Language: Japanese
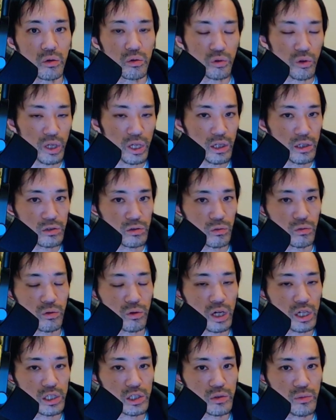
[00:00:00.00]
この映像の
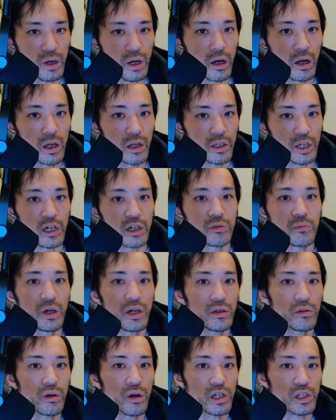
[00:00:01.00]
価値は100
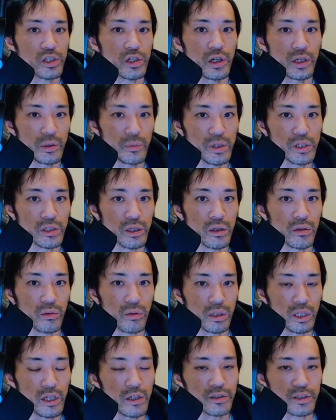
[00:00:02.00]
万円の価値がありましたと
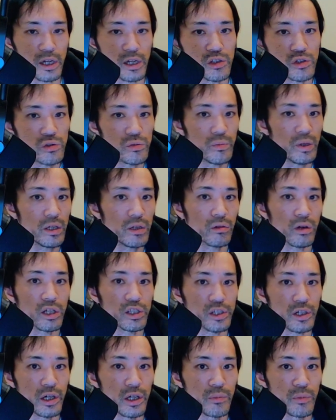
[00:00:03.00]
かね、30万円の価
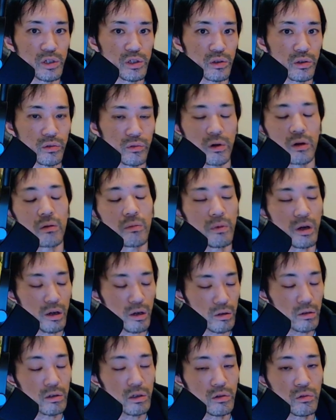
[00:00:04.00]
値がありましたとか、ま
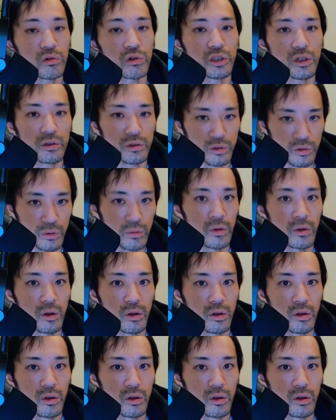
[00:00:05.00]
あ、結構来たんですよ。